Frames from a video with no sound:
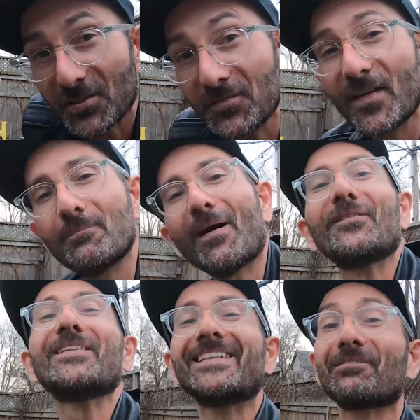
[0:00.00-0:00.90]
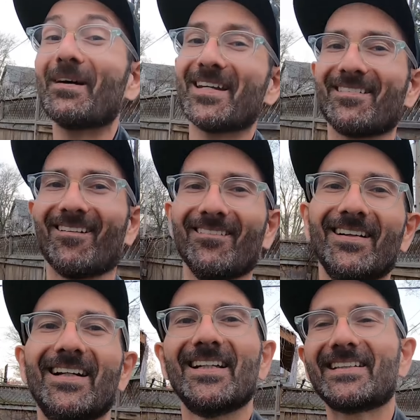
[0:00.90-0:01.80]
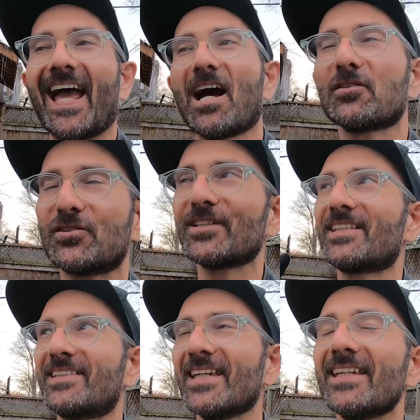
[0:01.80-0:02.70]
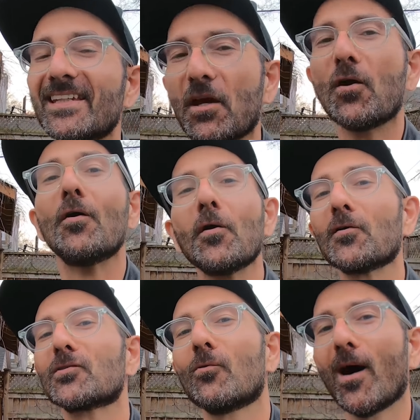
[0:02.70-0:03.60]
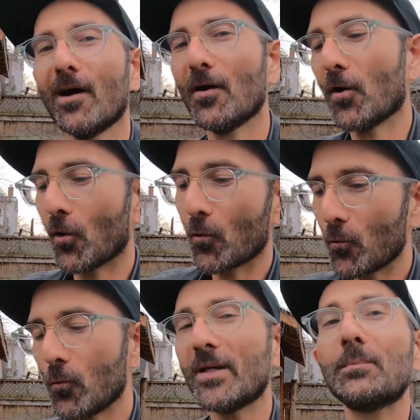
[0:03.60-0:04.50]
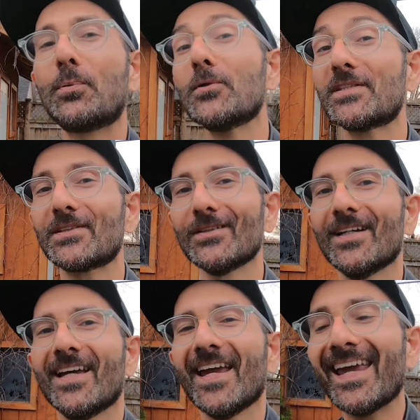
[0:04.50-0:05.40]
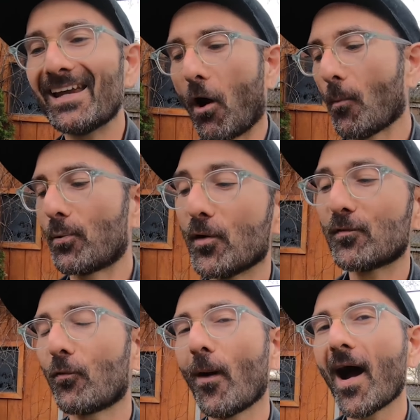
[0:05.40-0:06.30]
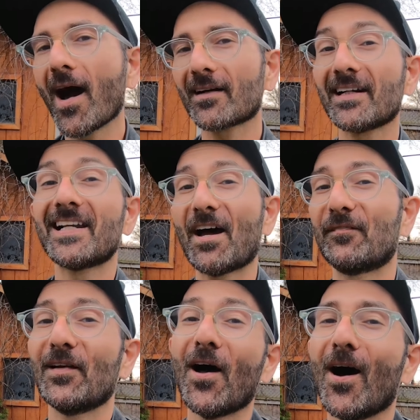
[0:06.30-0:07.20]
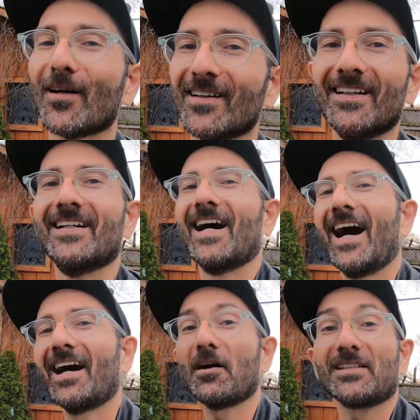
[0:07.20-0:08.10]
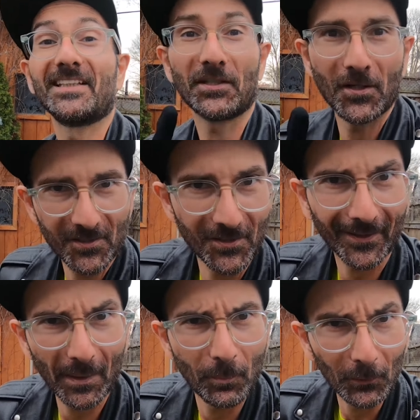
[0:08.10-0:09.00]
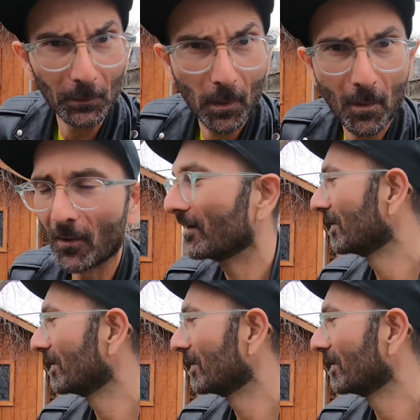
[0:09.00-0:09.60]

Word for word: ne vais pas vous dire maintenant, car je sais un endroit où il pousse et on peut voir la fleur. Alors, c'est un secret pour le moment.